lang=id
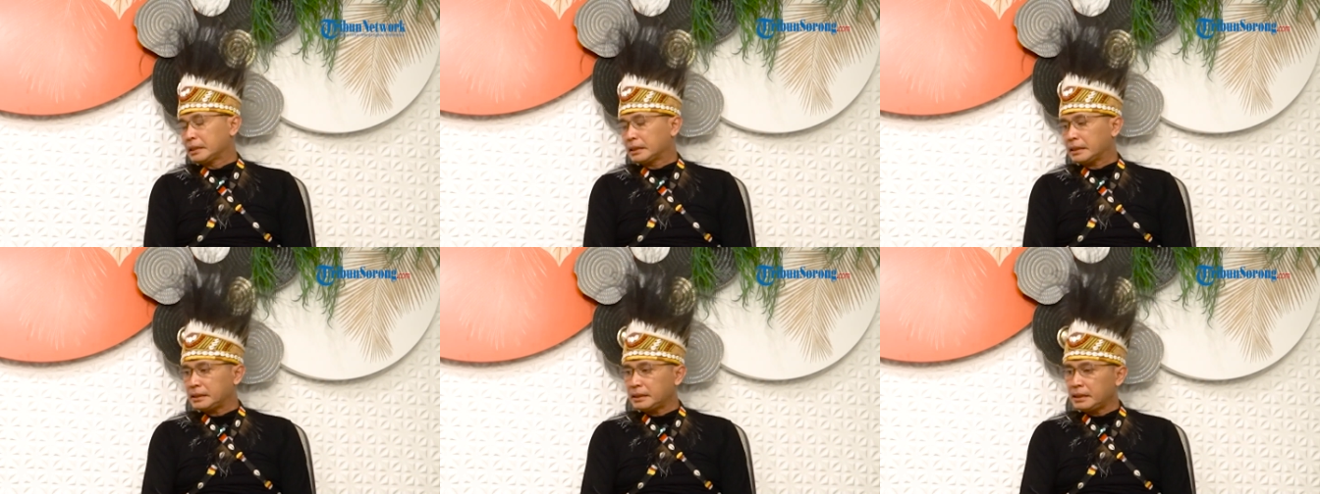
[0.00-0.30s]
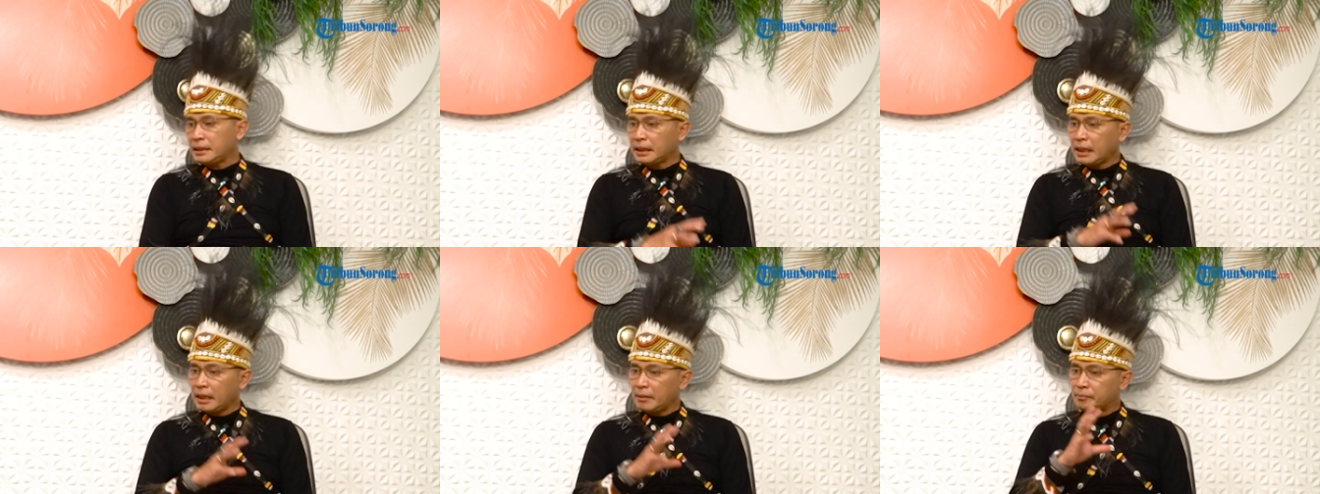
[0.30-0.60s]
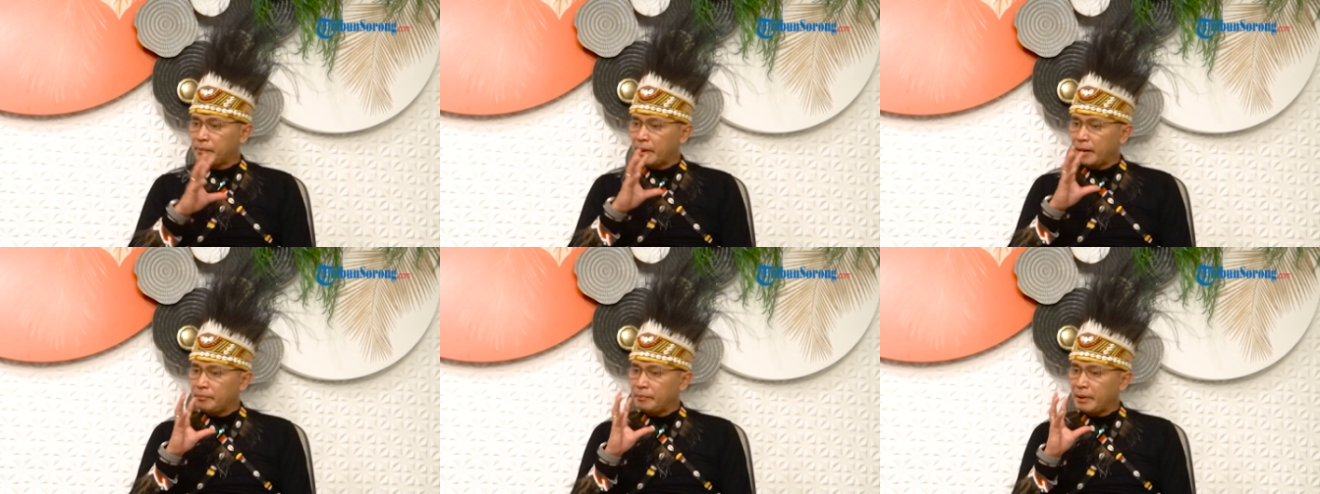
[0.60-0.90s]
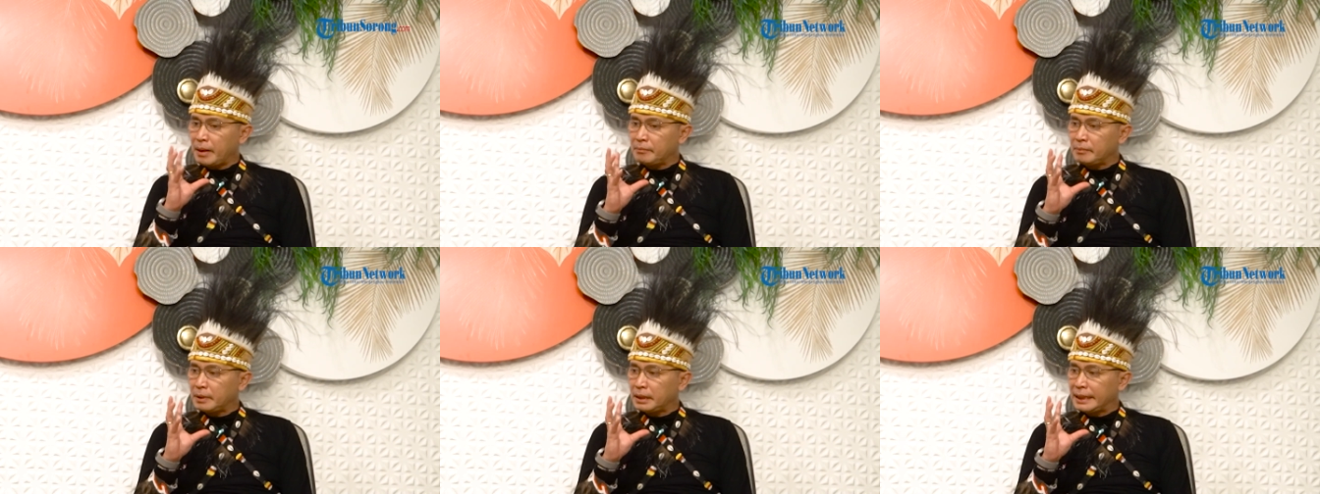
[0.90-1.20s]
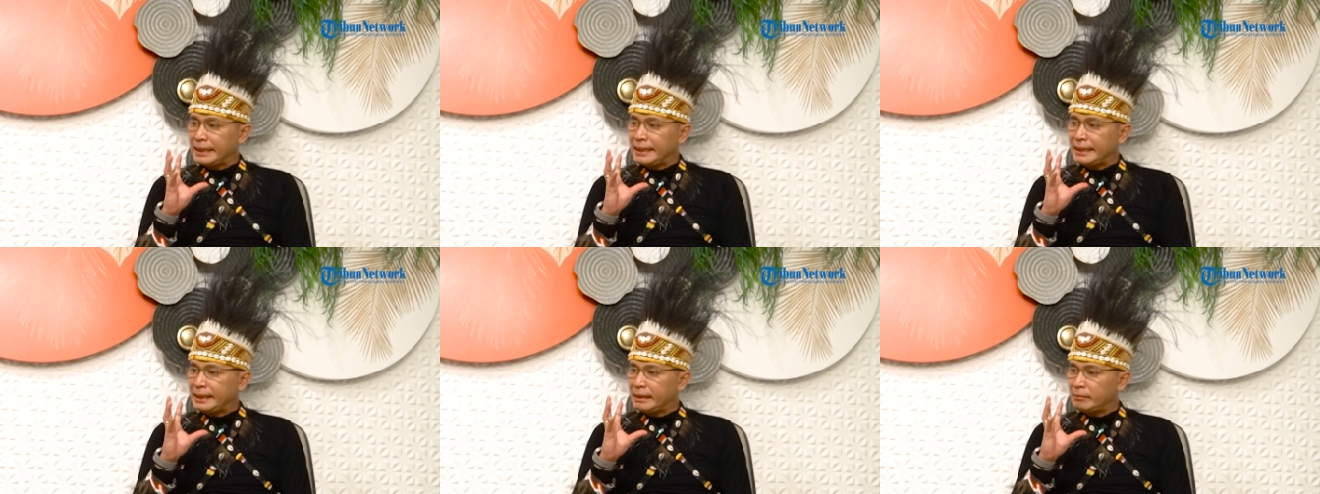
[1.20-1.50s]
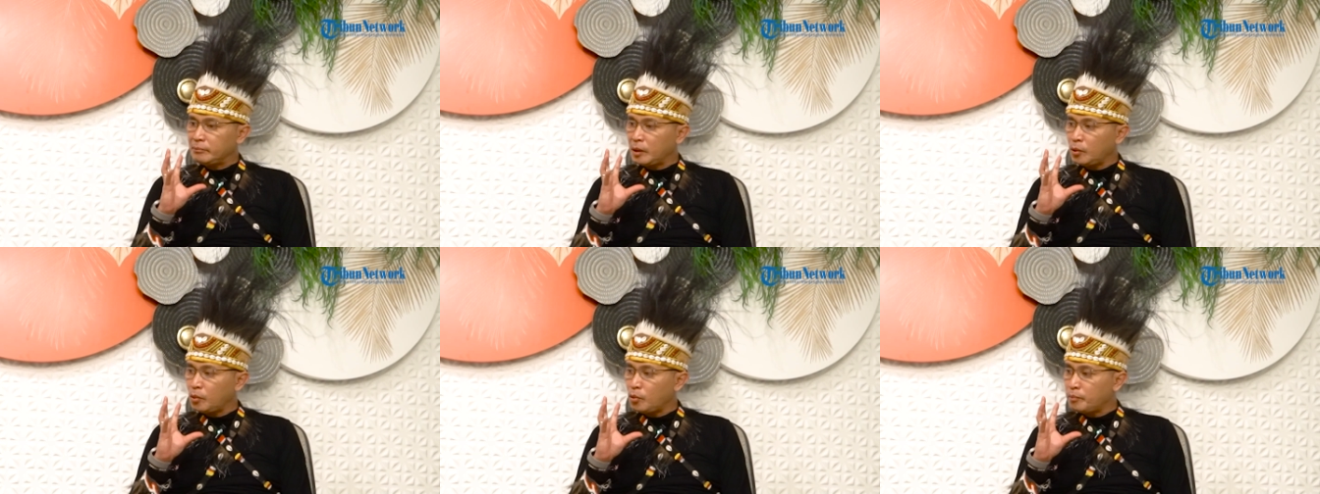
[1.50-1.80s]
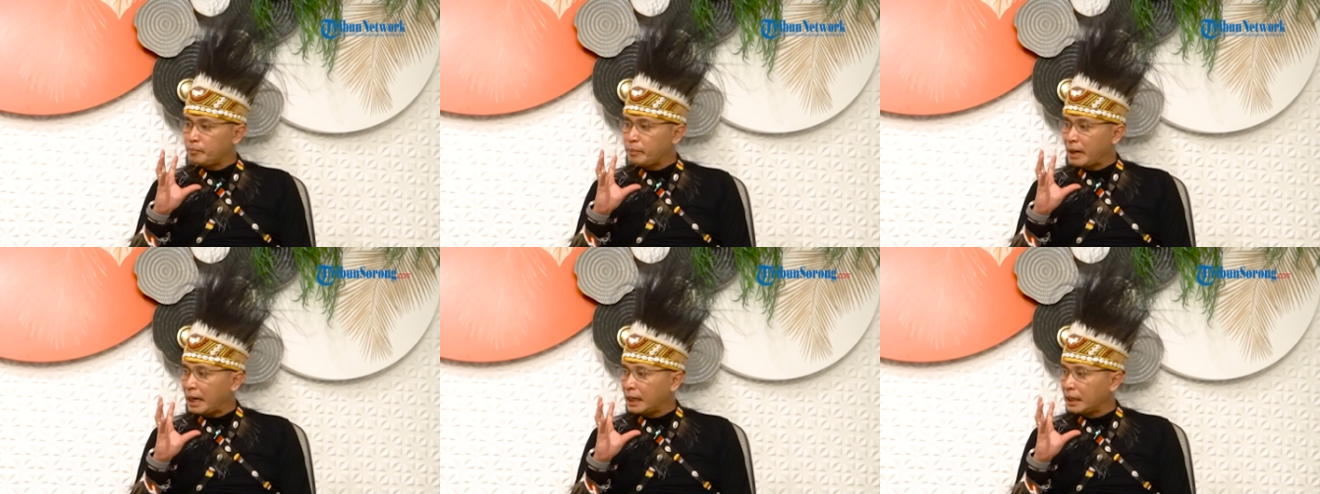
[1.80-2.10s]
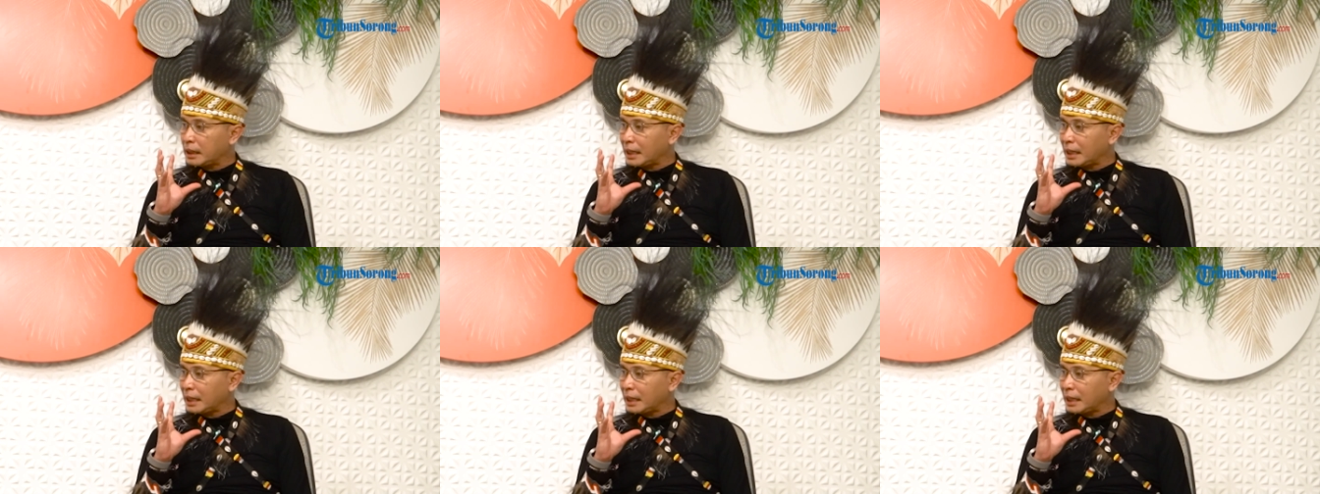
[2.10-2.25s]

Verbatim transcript: ketika Bapak ingin mengubah